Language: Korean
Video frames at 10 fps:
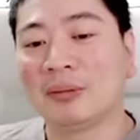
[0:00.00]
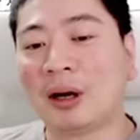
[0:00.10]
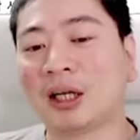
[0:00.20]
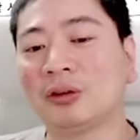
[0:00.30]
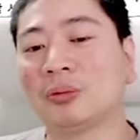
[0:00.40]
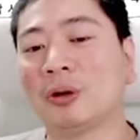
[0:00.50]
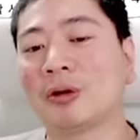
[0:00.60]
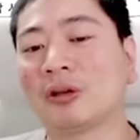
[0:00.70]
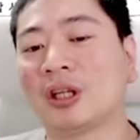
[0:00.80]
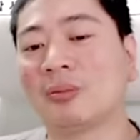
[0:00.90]
바퀴뉴
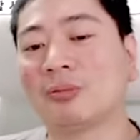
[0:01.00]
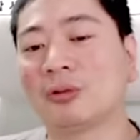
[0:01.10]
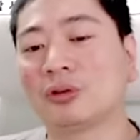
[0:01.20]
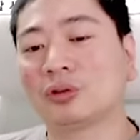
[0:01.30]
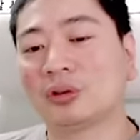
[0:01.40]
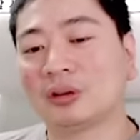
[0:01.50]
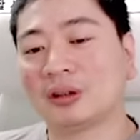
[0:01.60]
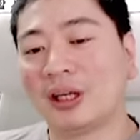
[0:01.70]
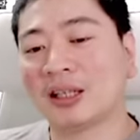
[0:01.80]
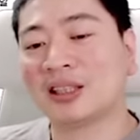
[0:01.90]
매매는 대부분
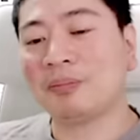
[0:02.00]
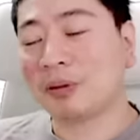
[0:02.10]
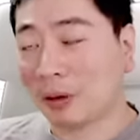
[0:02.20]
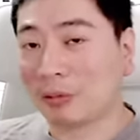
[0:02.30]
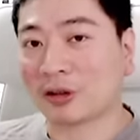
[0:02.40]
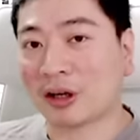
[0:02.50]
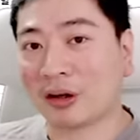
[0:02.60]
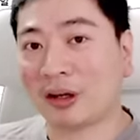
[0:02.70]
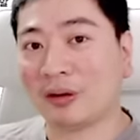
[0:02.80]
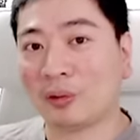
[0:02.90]
XMP 매매를
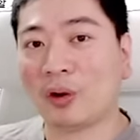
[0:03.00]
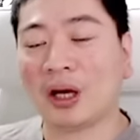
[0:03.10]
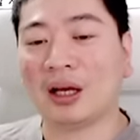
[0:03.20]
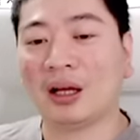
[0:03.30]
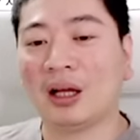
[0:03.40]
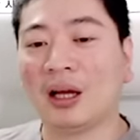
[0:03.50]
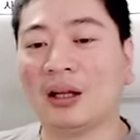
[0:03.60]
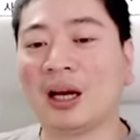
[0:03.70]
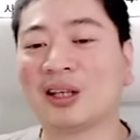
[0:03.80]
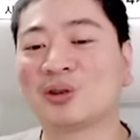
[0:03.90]
사용해요. 왜?
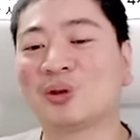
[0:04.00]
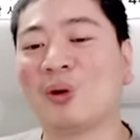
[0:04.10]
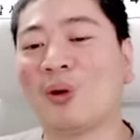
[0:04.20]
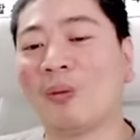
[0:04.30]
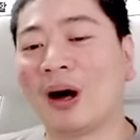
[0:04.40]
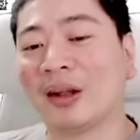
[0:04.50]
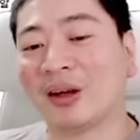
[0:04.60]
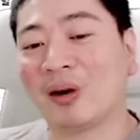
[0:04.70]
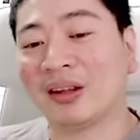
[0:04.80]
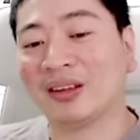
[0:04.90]
내가 수동
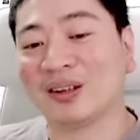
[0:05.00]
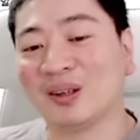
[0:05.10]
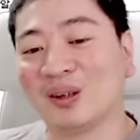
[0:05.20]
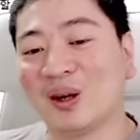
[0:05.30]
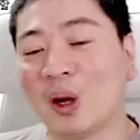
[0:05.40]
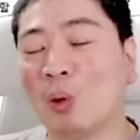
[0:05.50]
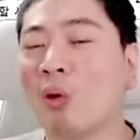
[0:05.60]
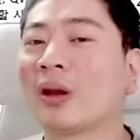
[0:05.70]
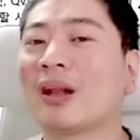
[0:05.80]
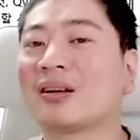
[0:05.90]
오버한다고 한들
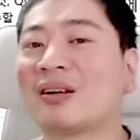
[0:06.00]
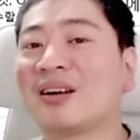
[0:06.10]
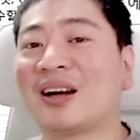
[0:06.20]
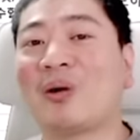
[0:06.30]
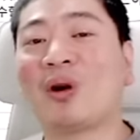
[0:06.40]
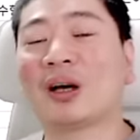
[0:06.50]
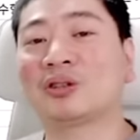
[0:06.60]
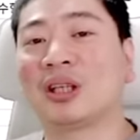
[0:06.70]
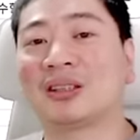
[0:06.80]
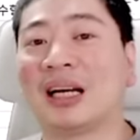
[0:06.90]
원하는 클락까지
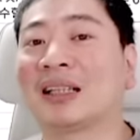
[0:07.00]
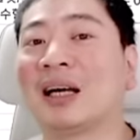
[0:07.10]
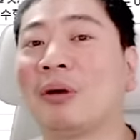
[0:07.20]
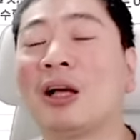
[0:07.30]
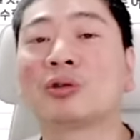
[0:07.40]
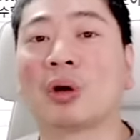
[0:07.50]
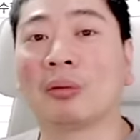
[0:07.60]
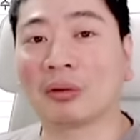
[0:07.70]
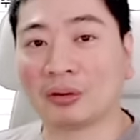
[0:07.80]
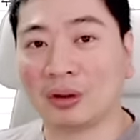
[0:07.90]
올라갔을 때는 장담을 할 수가
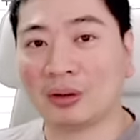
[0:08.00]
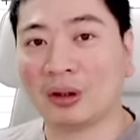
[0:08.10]
없거든요.